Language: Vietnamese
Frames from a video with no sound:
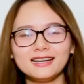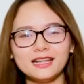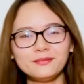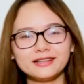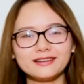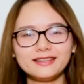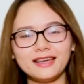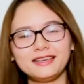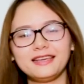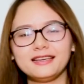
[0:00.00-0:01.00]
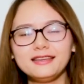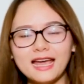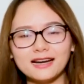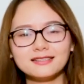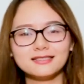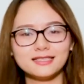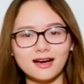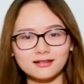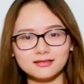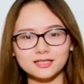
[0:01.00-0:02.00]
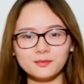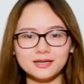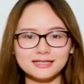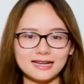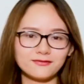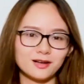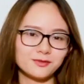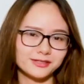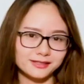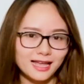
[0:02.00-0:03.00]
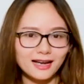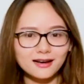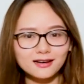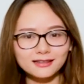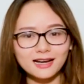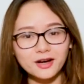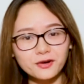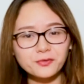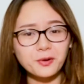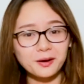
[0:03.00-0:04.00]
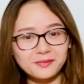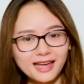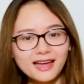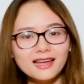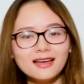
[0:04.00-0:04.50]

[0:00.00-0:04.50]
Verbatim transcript: để mình có thể dễ dàng lựa chọn được cho mình sản phẩm sữa tăng cân tăng cơ phù hợp nhé